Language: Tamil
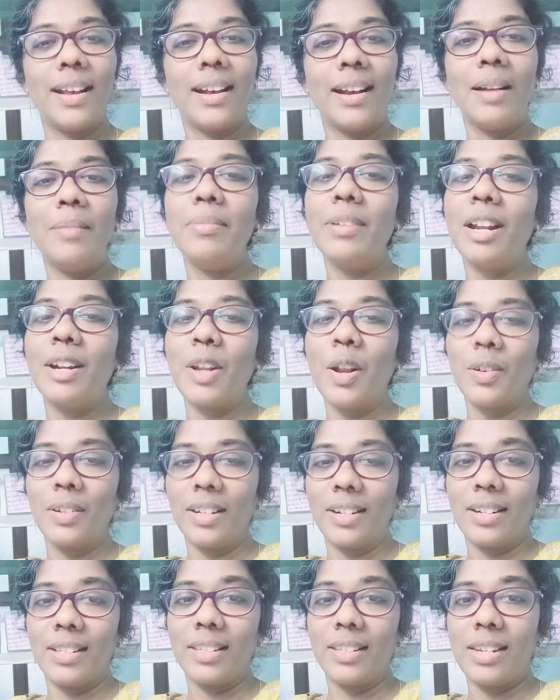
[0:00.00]
வணக்கம் நான்
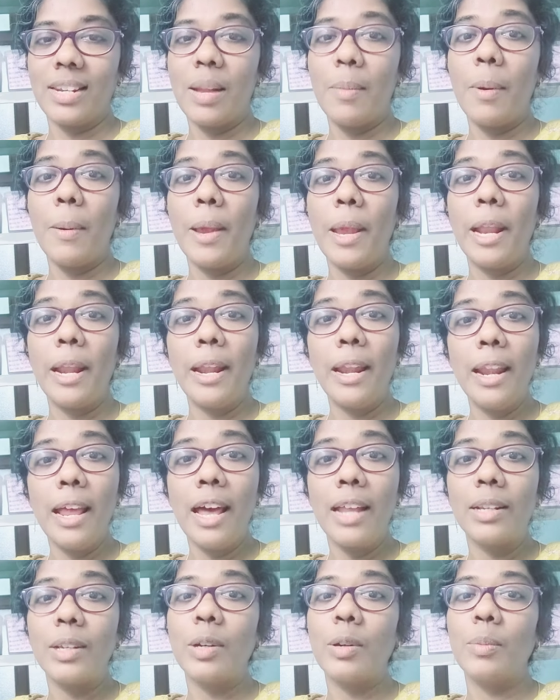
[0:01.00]
டாக்டர் கிறிஸ்டி நம்ம
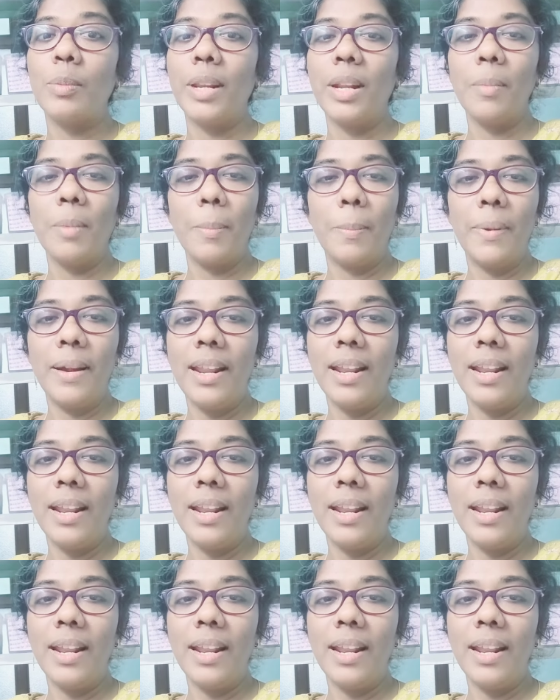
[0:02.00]
எல்லாருக்குமே நம்ம